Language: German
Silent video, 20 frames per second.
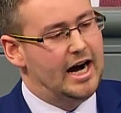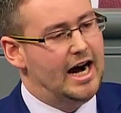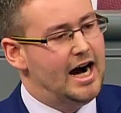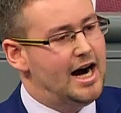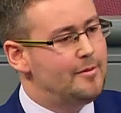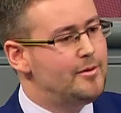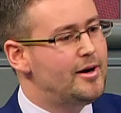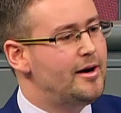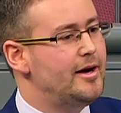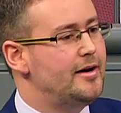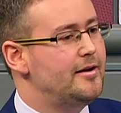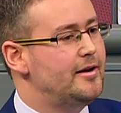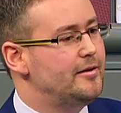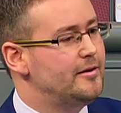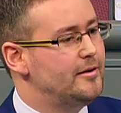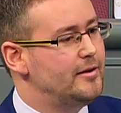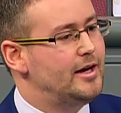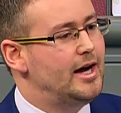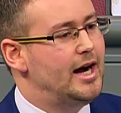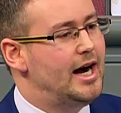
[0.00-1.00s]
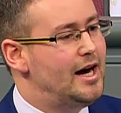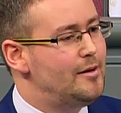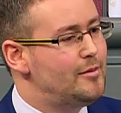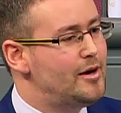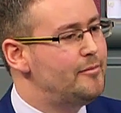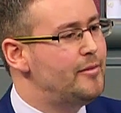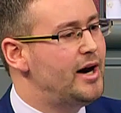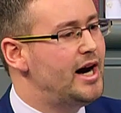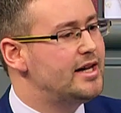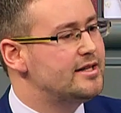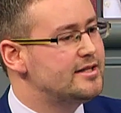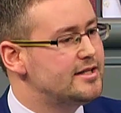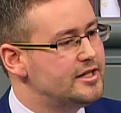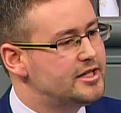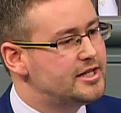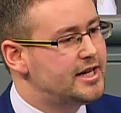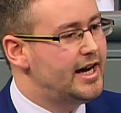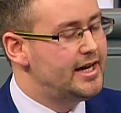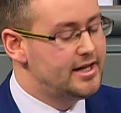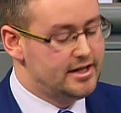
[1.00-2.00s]
Aber aber machen Sie
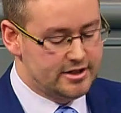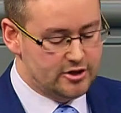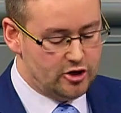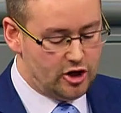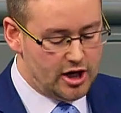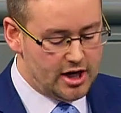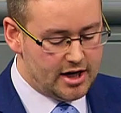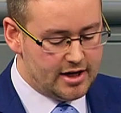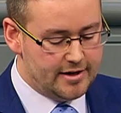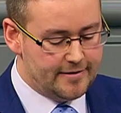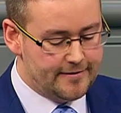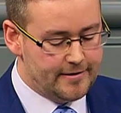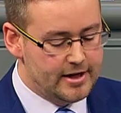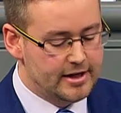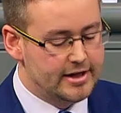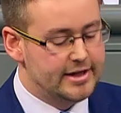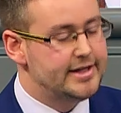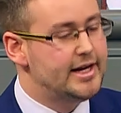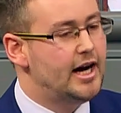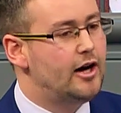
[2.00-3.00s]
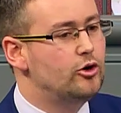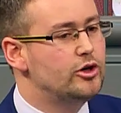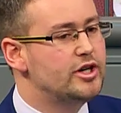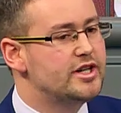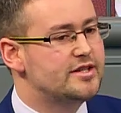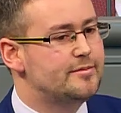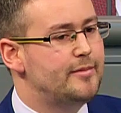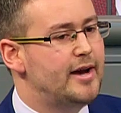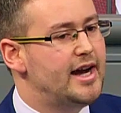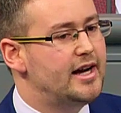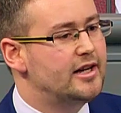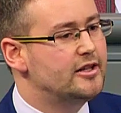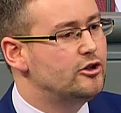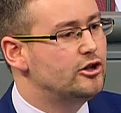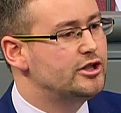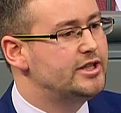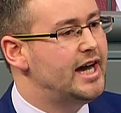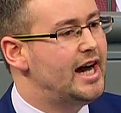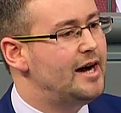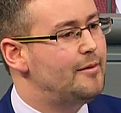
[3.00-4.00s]
sich keine Sorgen, genau das merken
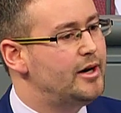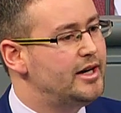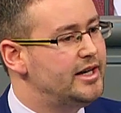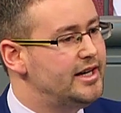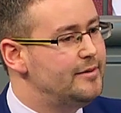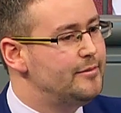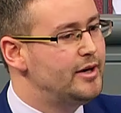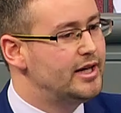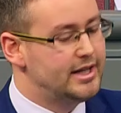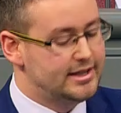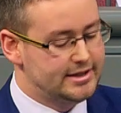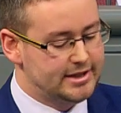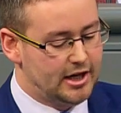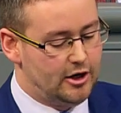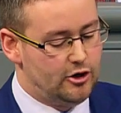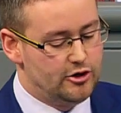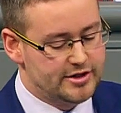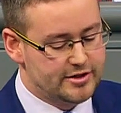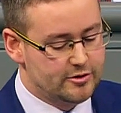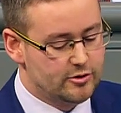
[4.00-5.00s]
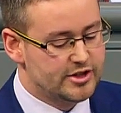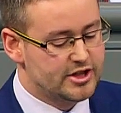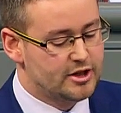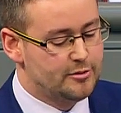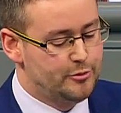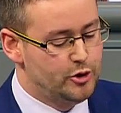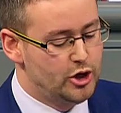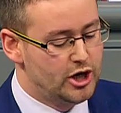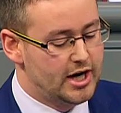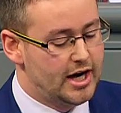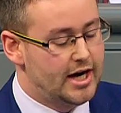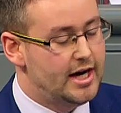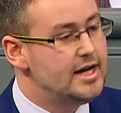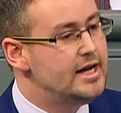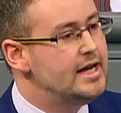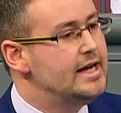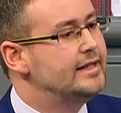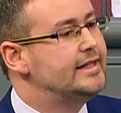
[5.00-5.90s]
doch die Arbeitnehmer da draußen, unsere Bürger.